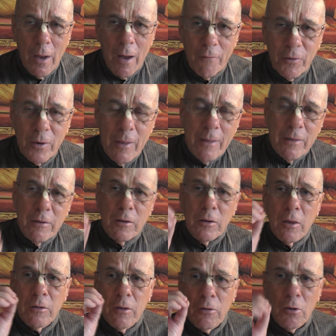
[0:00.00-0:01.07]
Enfin, c'est
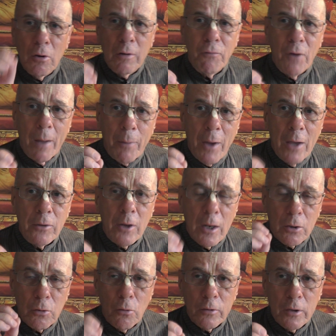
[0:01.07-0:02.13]
ça qu'il faut apprendre dans
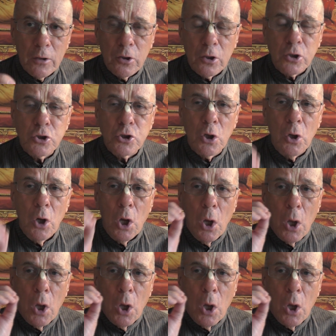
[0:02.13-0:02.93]
la conscience de Krishna,